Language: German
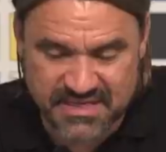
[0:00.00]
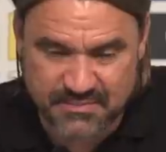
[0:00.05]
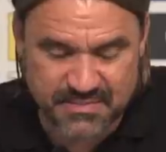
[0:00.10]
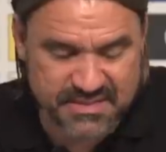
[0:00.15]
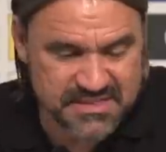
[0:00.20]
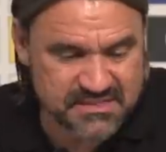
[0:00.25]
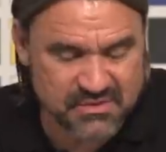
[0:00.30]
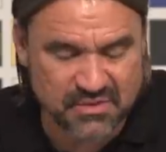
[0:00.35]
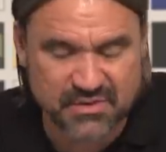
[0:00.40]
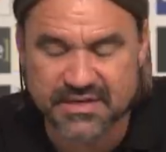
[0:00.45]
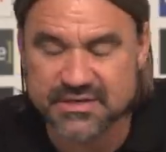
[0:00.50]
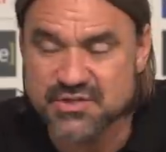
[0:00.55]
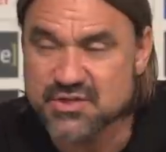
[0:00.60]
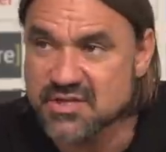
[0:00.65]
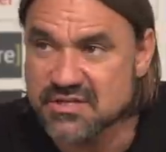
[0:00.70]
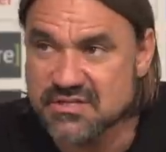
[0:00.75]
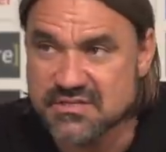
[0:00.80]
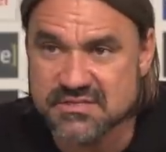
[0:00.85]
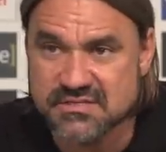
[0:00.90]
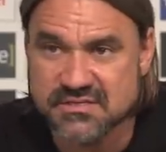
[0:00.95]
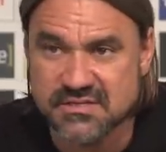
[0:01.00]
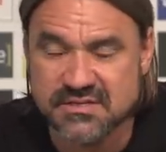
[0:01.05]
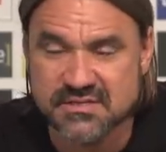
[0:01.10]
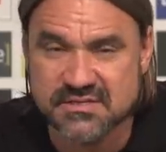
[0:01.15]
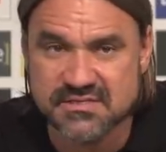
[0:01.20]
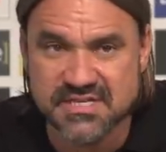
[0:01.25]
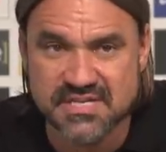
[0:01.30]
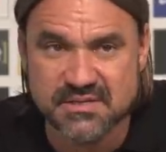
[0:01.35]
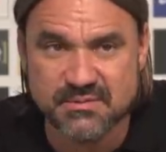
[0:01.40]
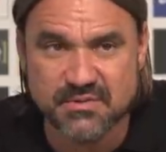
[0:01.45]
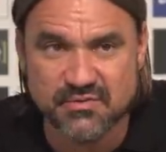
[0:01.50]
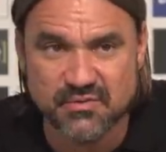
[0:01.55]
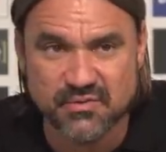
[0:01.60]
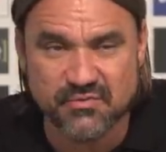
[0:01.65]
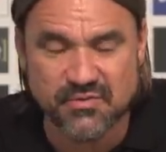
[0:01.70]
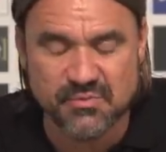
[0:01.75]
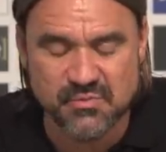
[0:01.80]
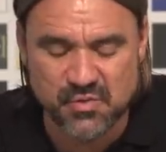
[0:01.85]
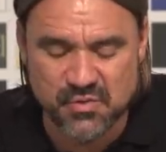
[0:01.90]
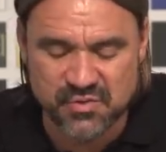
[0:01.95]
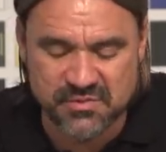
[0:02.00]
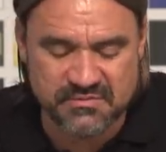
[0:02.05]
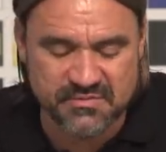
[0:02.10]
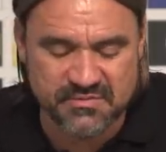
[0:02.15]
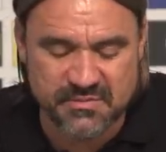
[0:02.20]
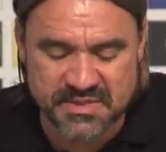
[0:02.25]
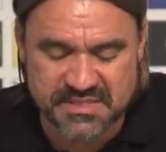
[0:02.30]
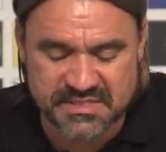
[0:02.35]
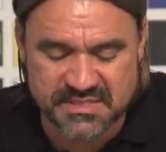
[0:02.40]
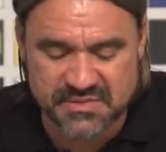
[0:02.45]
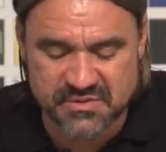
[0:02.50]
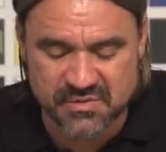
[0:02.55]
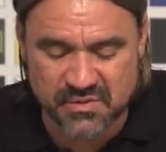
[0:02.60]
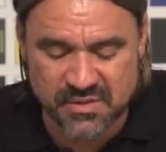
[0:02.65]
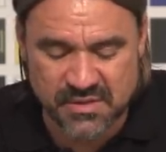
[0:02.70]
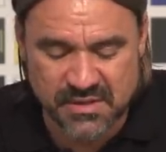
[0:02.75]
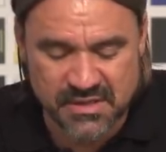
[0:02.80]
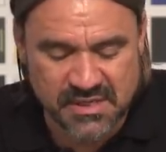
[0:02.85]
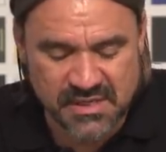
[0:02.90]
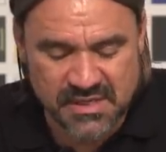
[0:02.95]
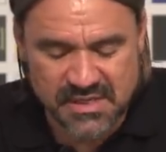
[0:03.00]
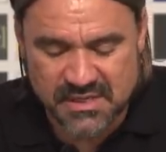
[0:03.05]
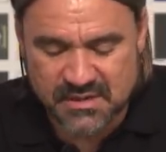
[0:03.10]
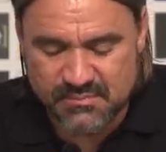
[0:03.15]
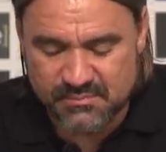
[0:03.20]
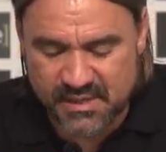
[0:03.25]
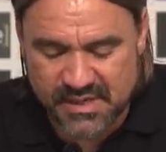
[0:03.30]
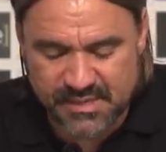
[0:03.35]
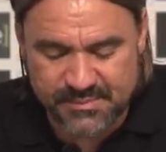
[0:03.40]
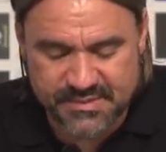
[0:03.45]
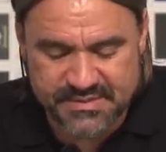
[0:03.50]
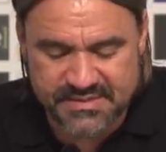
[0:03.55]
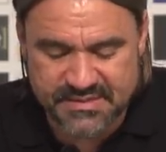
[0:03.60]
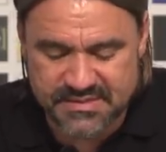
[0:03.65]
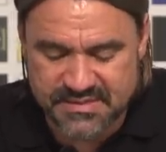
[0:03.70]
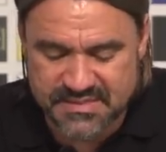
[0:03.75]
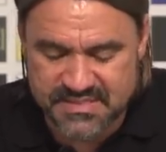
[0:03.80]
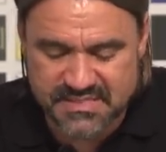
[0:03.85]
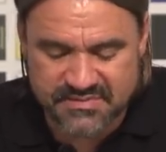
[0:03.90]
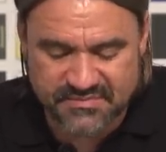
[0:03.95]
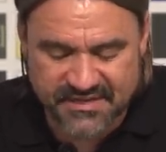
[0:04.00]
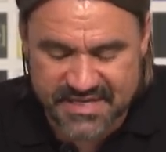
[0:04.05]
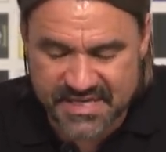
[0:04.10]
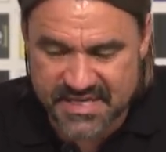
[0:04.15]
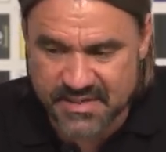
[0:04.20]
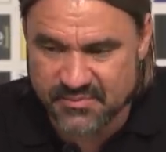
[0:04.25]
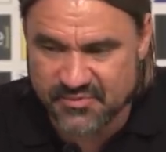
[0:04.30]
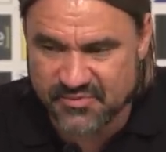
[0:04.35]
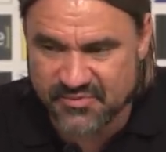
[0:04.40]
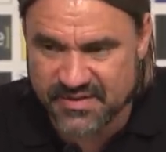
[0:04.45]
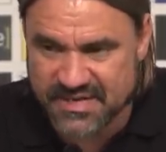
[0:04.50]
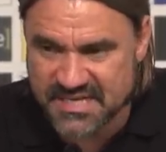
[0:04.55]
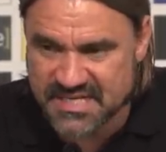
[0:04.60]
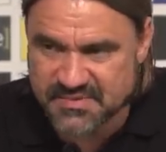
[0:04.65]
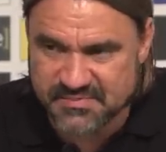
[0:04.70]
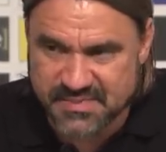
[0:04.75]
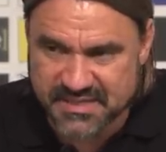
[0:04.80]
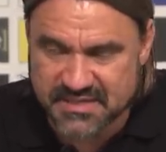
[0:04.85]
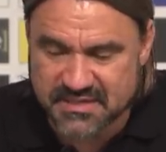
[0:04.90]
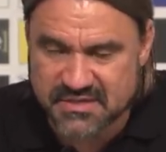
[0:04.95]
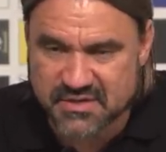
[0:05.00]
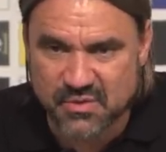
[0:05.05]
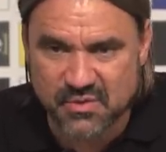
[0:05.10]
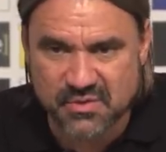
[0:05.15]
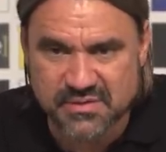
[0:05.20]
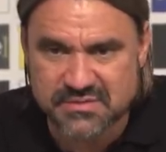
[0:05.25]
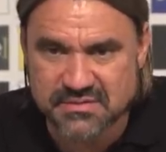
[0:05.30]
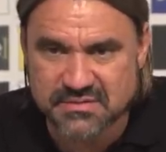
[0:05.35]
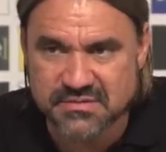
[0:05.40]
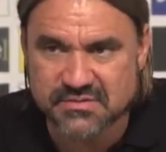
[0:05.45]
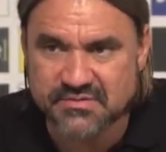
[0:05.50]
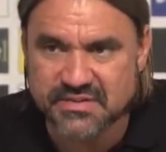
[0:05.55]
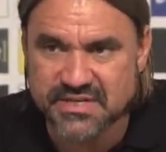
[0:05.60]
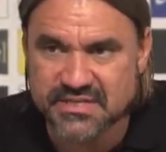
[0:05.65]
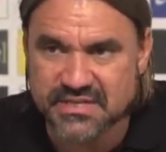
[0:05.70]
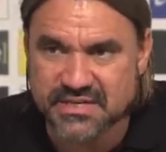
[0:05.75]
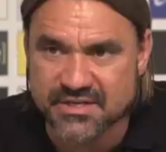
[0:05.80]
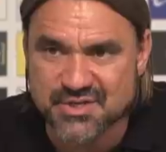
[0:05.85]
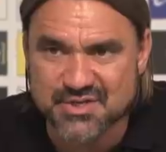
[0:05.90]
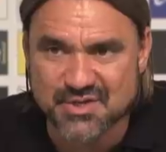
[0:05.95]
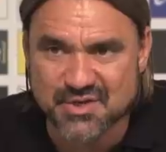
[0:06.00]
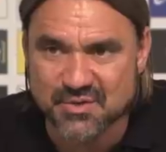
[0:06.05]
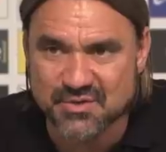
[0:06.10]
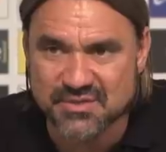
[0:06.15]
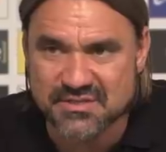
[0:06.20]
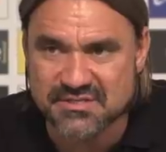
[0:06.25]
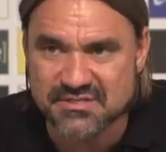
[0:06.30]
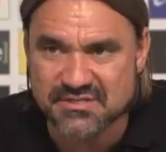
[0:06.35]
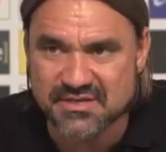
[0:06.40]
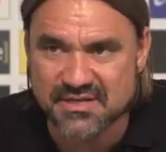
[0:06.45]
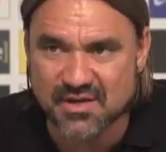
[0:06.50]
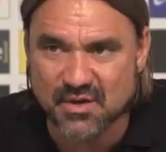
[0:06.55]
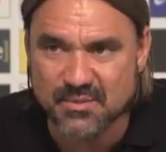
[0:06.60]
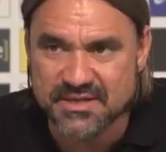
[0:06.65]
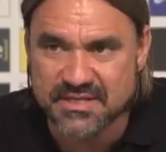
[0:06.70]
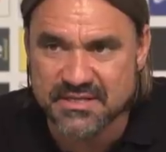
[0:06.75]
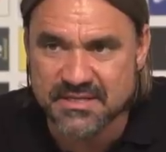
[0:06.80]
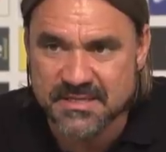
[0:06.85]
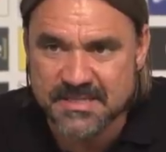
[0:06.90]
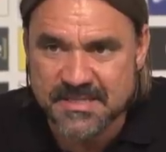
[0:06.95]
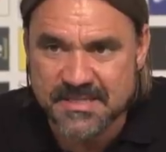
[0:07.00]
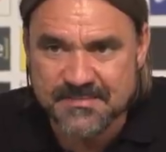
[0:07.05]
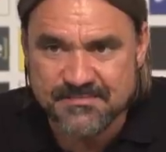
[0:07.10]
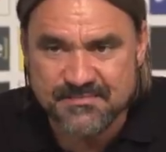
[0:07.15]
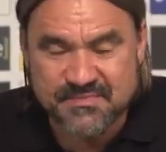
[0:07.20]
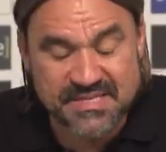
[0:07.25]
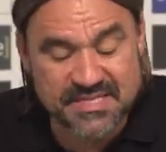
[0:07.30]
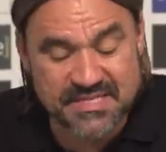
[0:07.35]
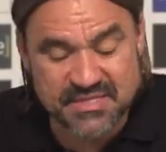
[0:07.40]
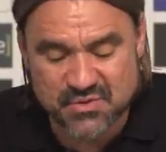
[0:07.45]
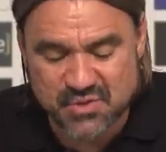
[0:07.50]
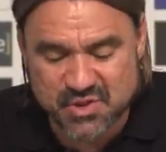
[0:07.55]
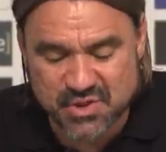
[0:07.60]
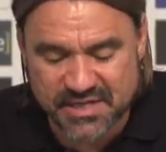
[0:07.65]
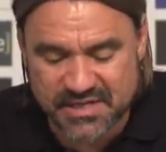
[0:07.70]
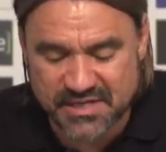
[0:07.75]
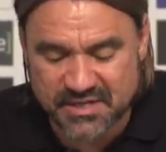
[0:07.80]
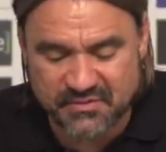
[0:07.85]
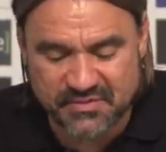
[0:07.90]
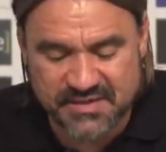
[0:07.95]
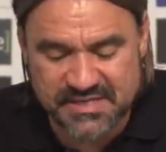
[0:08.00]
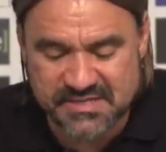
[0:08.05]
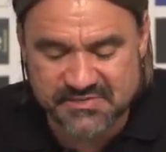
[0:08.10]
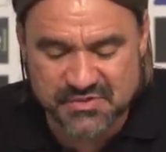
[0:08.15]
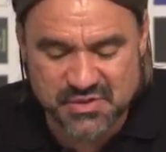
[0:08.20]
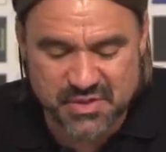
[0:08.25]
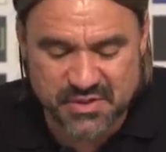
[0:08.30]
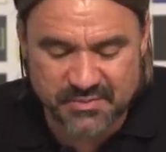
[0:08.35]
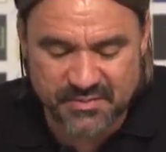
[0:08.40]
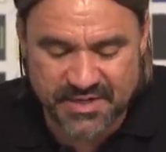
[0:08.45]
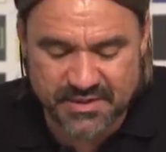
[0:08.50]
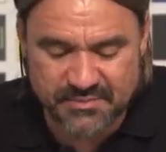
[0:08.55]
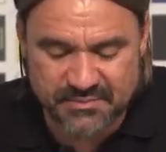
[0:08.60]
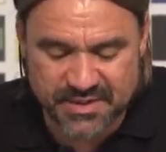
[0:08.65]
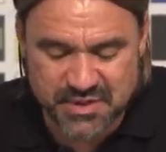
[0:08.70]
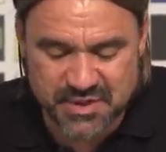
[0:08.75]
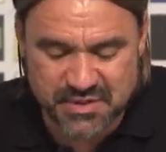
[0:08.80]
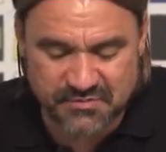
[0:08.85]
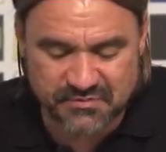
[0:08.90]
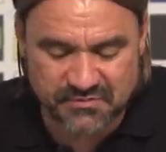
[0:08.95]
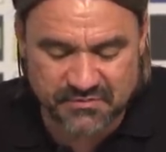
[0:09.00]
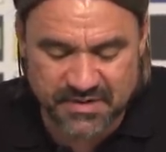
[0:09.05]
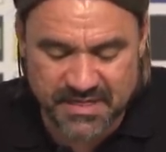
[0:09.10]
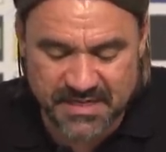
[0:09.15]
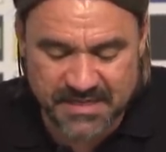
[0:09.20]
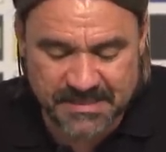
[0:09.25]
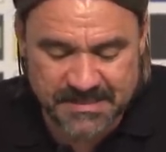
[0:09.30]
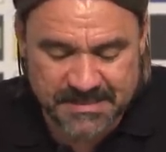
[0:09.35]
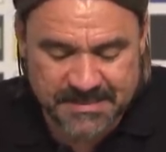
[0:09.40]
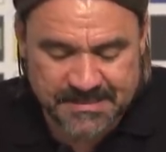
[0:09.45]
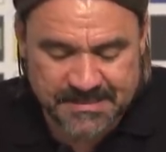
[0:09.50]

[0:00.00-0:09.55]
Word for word: Ich habe jetzt noch keine Statistiken gesehen, aber ich würde vermuten, wenn man sich so Ballbesitz, Zweikämpfe, Expected Goals und so weiter anschaut, dass da, glaube ich, nicht so schrecklich viel zwischen den beiden Mannschaften war.